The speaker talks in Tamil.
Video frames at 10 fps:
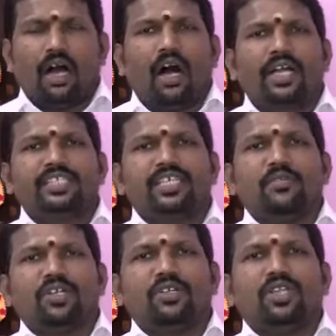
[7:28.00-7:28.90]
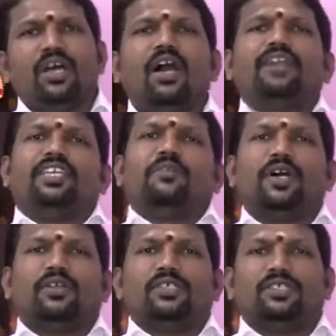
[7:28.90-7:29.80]
ஆக்சிஜன் மட்டும்தான்
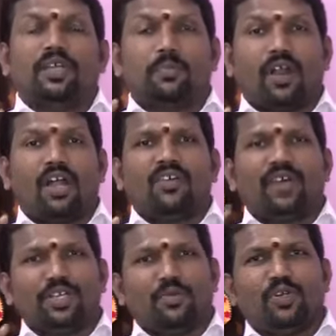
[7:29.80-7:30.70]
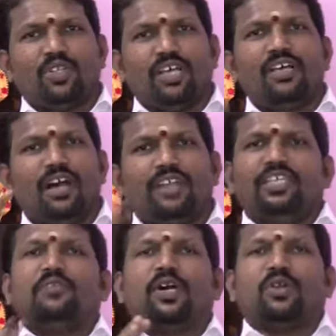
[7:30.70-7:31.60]
அதிகமாக இருக்கும் இந்த பிராணவாயு மட்டும்தான்
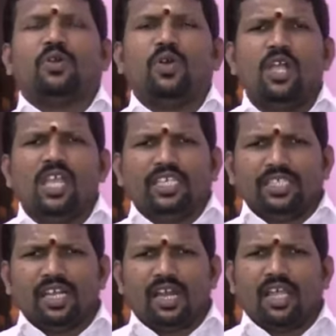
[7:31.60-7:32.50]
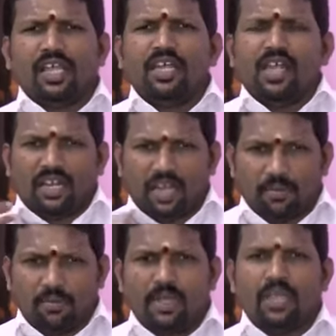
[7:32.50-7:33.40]
அதிகமாக இருக்கும் இதனால்
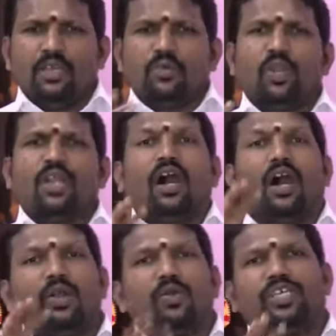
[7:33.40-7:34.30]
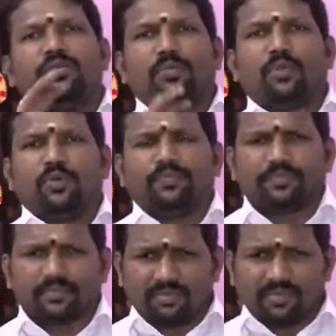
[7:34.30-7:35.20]
நம்ம உடல் ஆரோக்கியம் ஏற்படும்
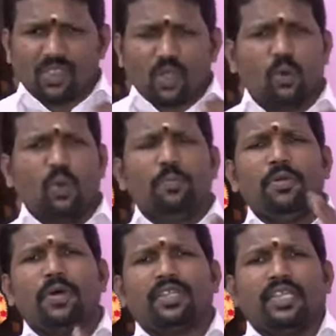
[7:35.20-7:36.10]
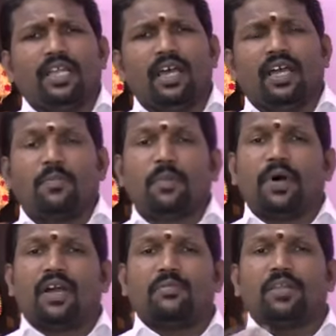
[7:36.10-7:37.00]
குறிப்பாக பார்த்தீங்கன்னா நம்ம
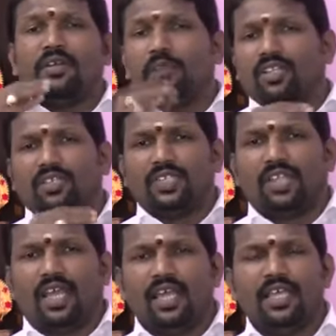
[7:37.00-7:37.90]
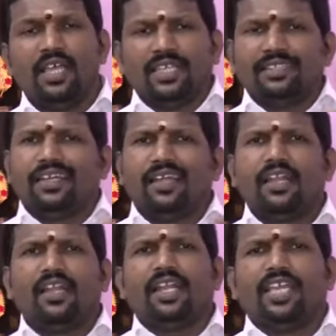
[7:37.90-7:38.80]
பாரம்பரிய மருத்துவத்தில் இந்த
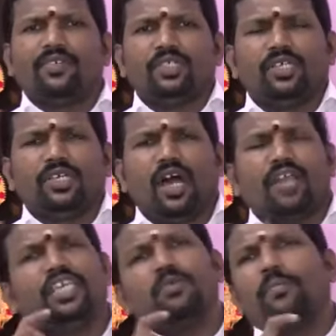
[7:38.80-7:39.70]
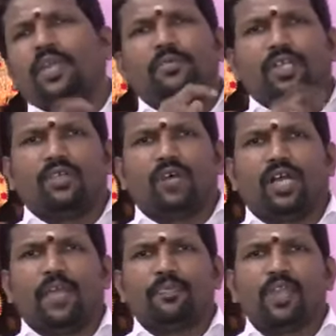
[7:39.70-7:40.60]
நல்லெண்ணெயை வந்து அதிகமாக
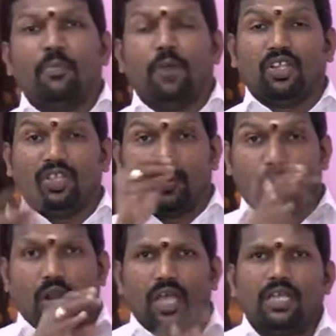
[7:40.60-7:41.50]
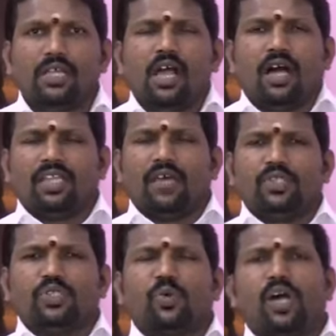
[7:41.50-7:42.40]
பயன்படுத்துவாங்க மருத்துவ பொருளாக
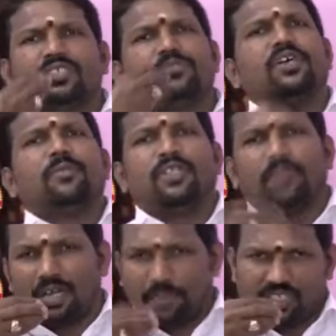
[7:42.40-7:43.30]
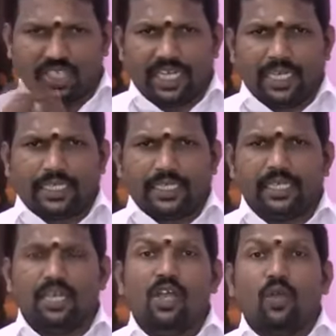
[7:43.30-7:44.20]
அதாவது சுவாசம் சம்பந்தமான பிரச்சனைகளுக்கு
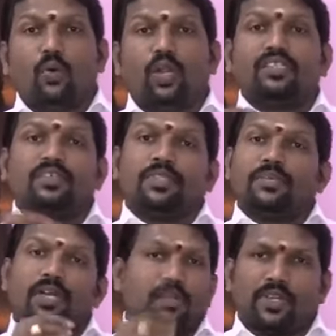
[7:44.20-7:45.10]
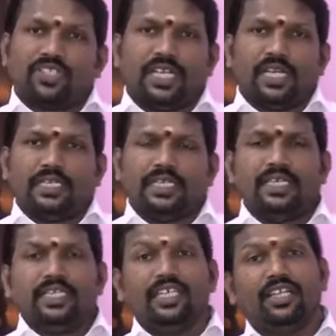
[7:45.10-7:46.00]
குடல் சம்பந்தமான பிரச்சனைகளுக்கு
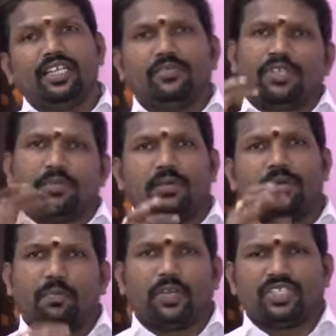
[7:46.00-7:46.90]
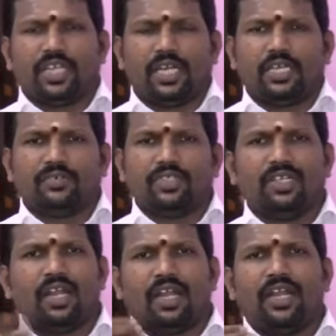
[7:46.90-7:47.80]
இருதயம் சம்பந்தமான பிரச்சனைகளுக்கு வந்து
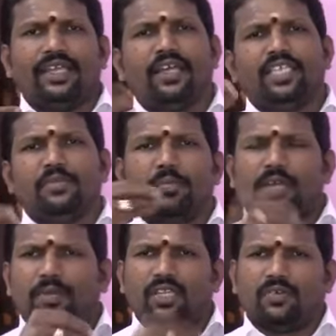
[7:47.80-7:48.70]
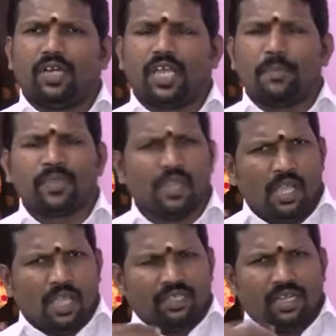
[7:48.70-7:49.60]
நல்லெண்ணெயை அதிகமாக பயன்படுத்துவாங்க
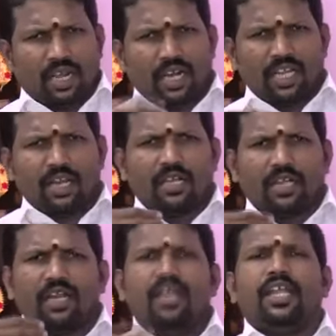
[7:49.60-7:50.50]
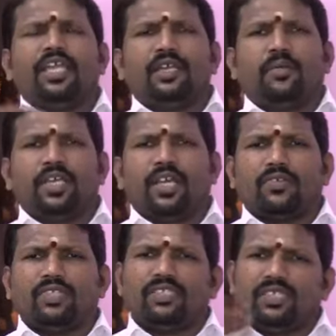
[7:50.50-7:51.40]
இந்த நல்ல நல்லெண்ணெய்
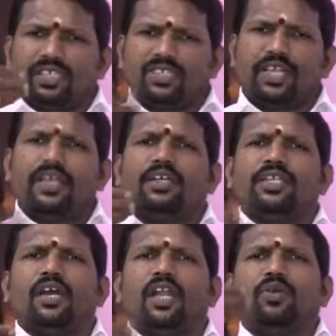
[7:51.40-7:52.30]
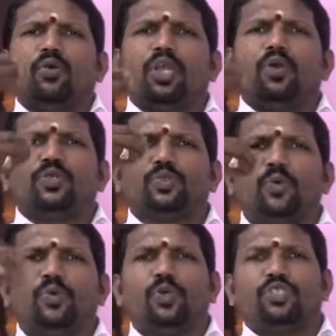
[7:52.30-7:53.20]
அப்படிங்கிறது வந்து தினசரி அதிகாலை ஒரே ஒரு
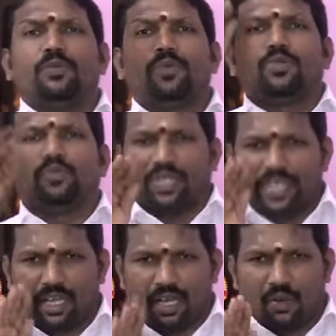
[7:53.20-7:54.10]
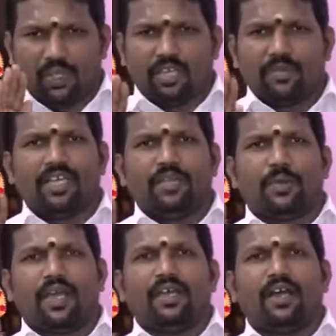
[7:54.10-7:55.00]
ஸ்பூன் குடிச்சா போதும் நீ ஆரோக்கியமாக
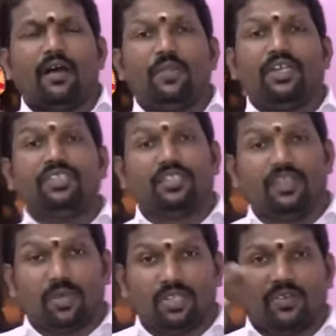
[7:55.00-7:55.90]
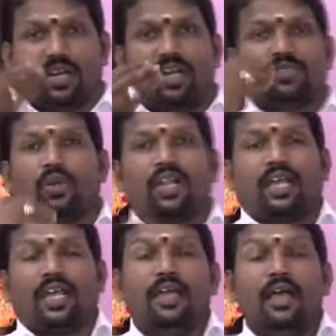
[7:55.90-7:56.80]
இருப்ப அப்படின்னு சித்த மருத்துவர்கள்லாம் சொல்கிறாங்க